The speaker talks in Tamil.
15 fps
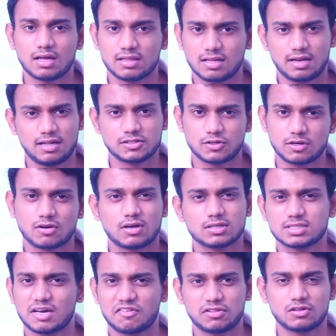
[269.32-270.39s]
அந்த லென்ஸோட
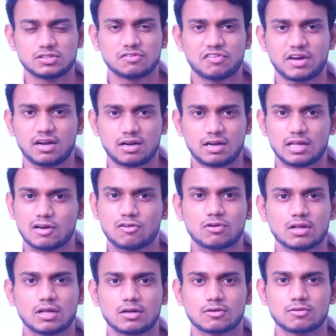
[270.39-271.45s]
காஸ்ட் செவன் தௌசண்ட் ஃபைவ் ஹண்ட்ரட்
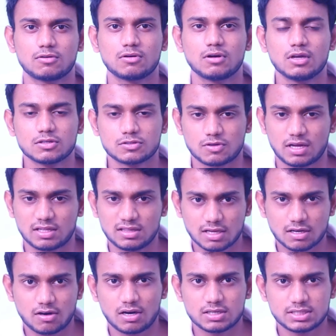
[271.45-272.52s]
அரௌண்டாக இருக்கும் ஸோ அந்த
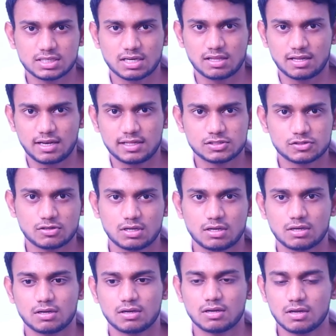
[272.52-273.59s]
காஸ்ட்டுக்கு அந்த லென்ஸோட
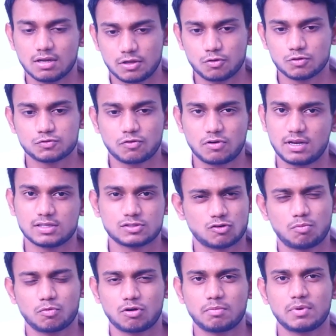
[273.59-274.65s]
யூஸ்ஃபுல்னஸ்
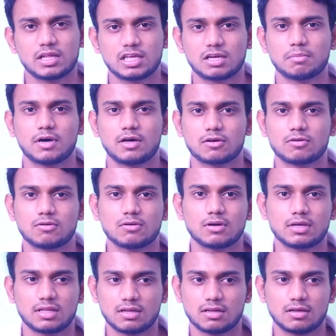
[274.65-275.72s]
ரொம்ப ரொம்ப அதிகமாக இருக்கும்
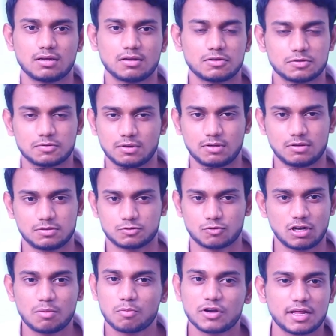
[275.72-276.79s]
இது
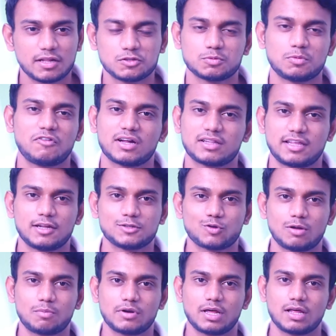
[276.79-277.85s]
சொல்ல முடியாது சும்மா வார்த்தையெல்லாம்
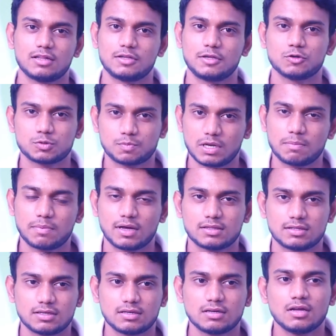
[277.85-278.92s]
சொல்ல முடியாது யூஸ் பண்ணி
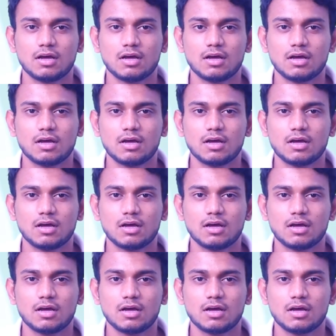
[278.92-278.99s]
பார்த்து